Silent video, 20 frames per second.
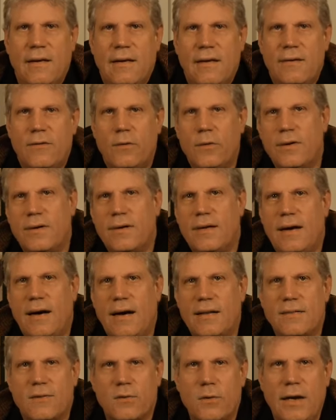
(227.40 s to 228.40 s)
Und
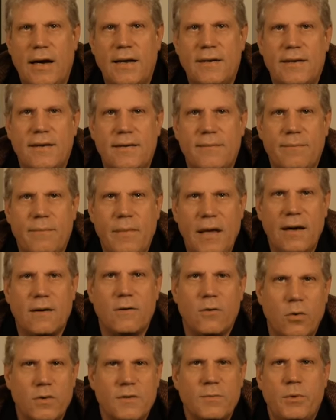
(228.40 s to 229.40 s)
hat Solana mehr
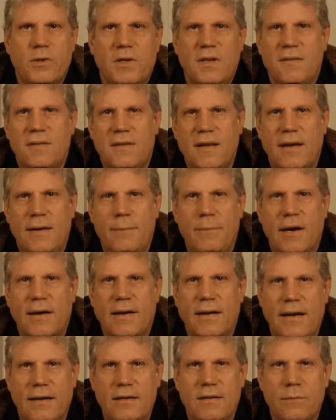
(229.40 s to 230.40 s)
Kurspotenzial bei
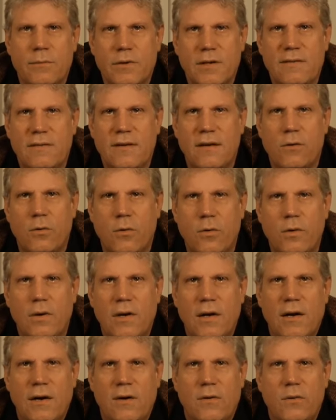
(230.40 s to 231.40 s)
gleichem Risiko?
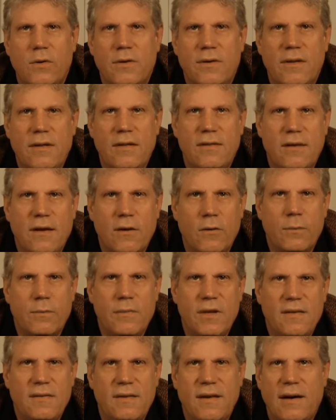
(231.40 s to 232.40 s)
Und Ethereum
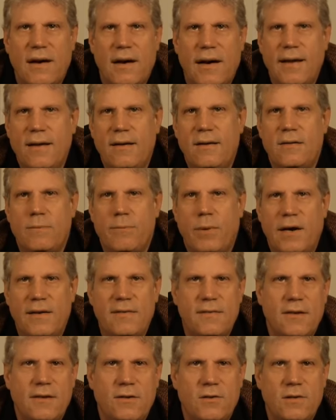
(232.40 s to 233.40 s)
ist ja eigentlich
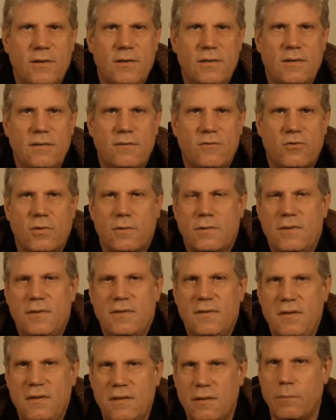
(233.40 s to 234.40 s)
preistechnisch schon eine
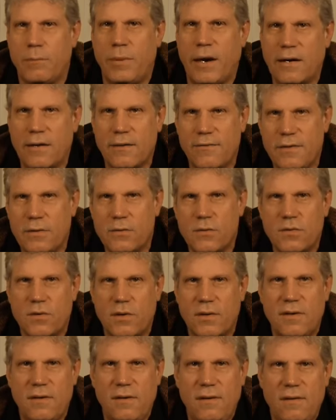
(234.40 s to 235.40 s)
sichere Bank. Wieso
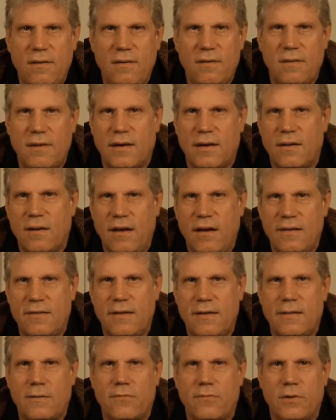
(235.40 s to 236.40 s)
sollte ich dann
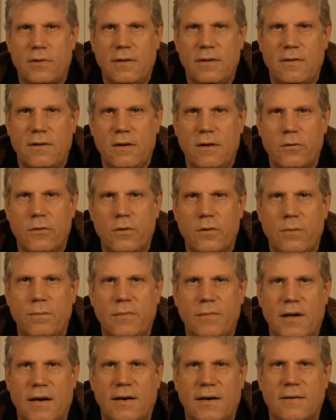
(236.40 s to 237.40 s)
Assets von
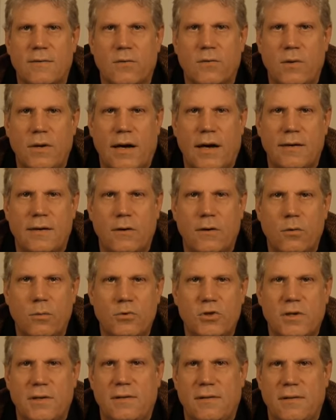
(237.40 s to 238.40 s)
Ethereum nach Solana
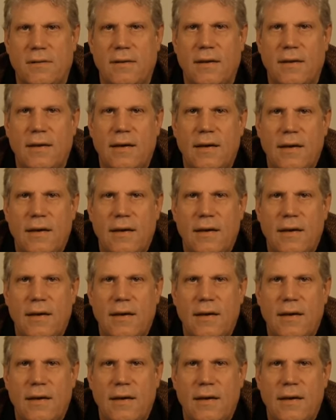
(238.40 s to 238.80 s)
umschichten?